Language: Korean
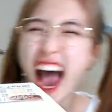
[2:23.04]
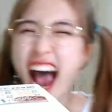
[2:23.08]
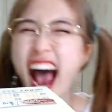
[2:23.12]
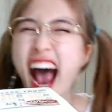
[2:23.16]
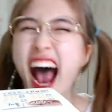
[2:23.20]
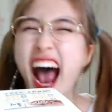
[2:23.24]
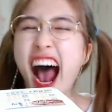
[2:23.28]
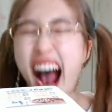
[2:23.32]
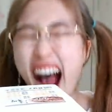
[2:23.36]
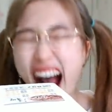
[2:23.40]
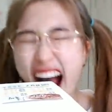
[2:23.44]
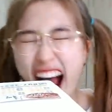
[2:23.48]

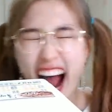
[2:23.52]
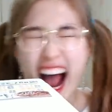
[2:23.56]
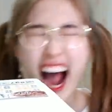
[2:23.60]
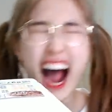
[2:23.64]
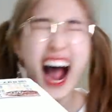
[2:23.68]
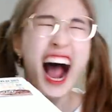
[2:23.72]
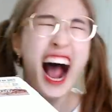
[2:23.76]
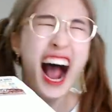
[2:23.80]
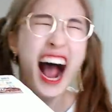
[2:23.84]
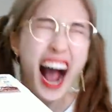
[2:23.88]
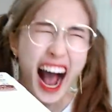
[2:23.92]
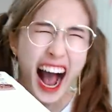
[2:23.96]
다니면
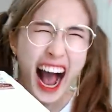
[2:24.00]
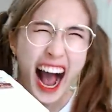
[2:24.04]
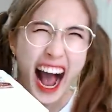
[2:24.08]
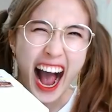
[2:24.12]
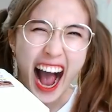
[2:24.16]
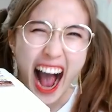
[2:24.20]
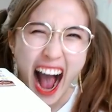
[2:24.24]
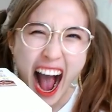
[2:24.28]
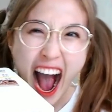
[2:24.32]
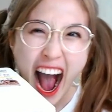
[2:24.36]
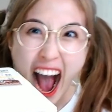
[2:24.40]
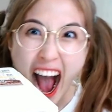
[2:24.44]

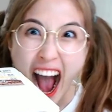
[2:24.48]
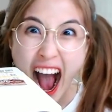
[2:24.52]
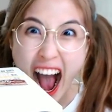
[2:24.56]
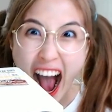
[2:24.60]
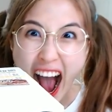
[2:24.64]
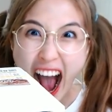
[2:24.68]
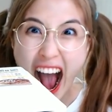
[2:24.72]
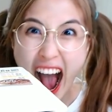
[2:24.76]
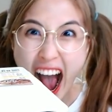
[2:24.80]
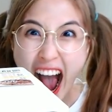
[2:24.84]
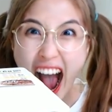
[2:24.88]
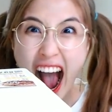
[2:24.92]
불법하는 줄
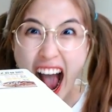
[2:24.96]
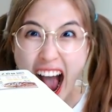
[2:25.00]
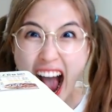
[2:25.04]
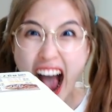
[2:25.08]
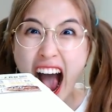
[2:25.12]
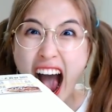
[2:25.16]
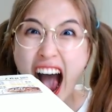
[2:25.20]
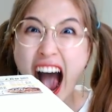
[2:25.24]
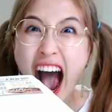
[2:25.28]
안다.